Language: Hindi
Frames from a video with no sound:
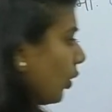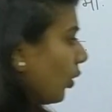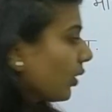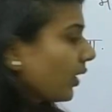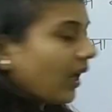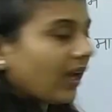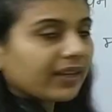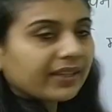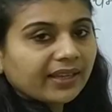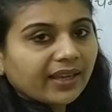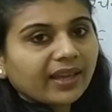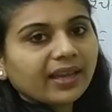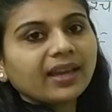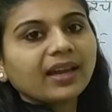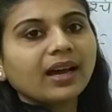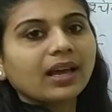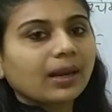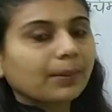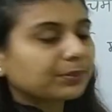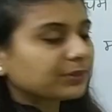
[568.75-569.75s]
और यहाँ क्या है
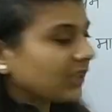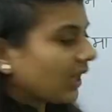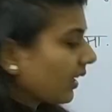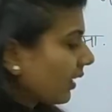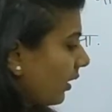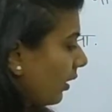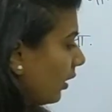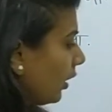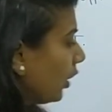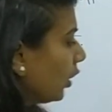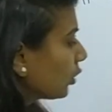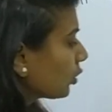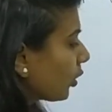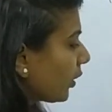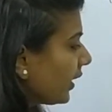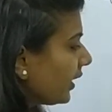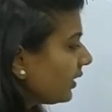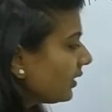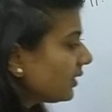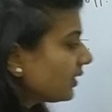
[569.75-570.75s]
अरब सागर तो
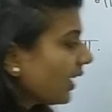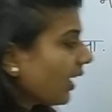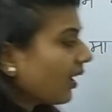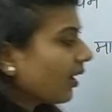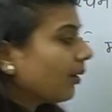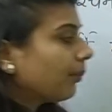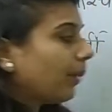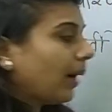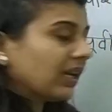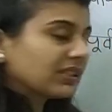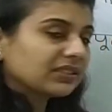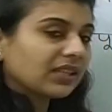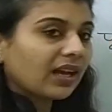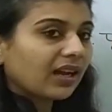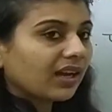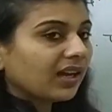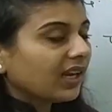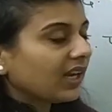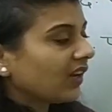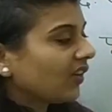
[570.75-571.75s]
हिंद सा
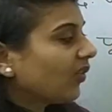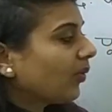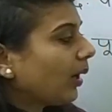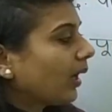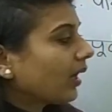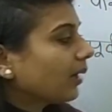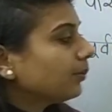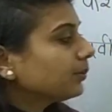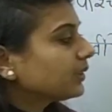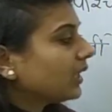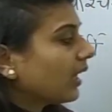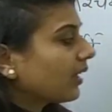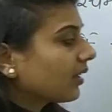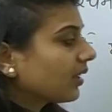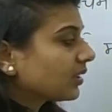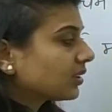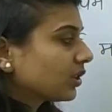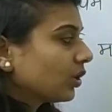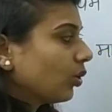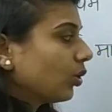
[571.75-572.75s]
महासागर एवं अरब
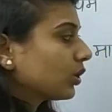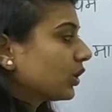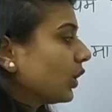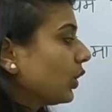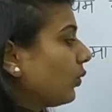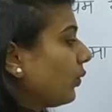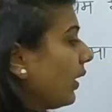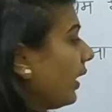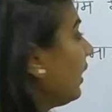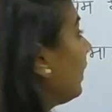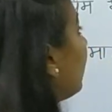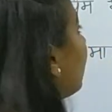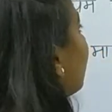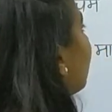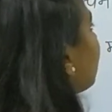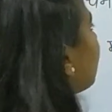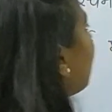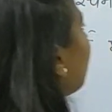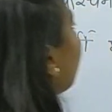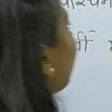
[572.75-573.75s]
सागर से होते हुए ये